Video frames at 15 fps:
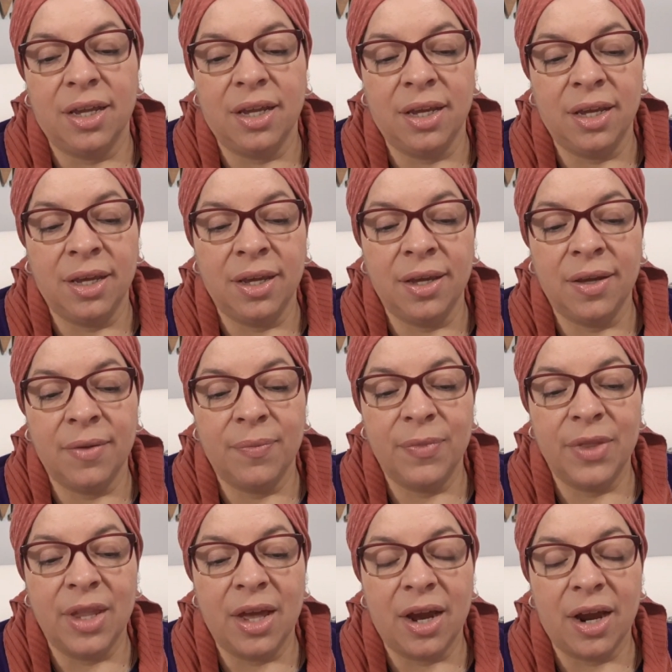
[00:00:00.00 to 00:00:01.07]
y
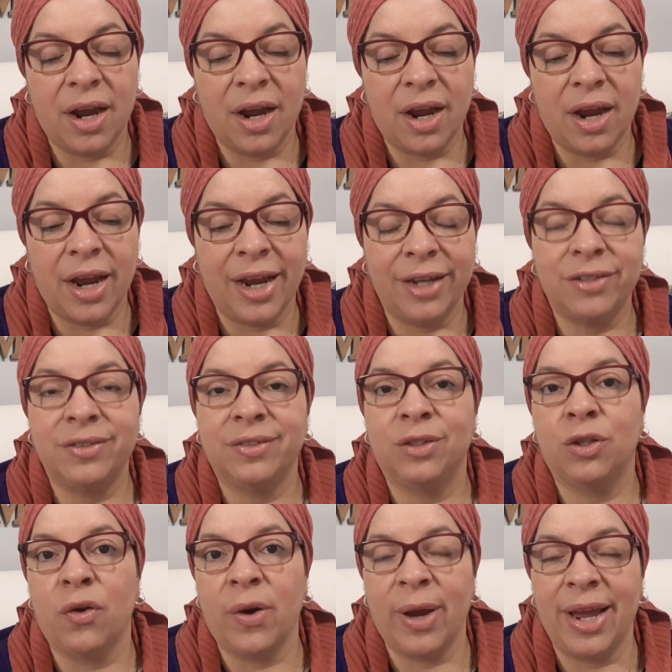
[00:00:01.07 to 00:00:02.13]

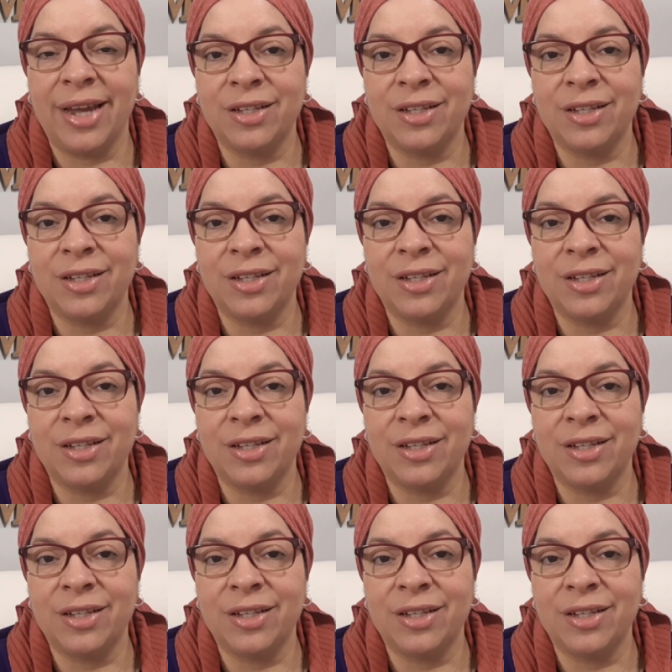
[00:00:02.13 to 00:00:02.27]
esto,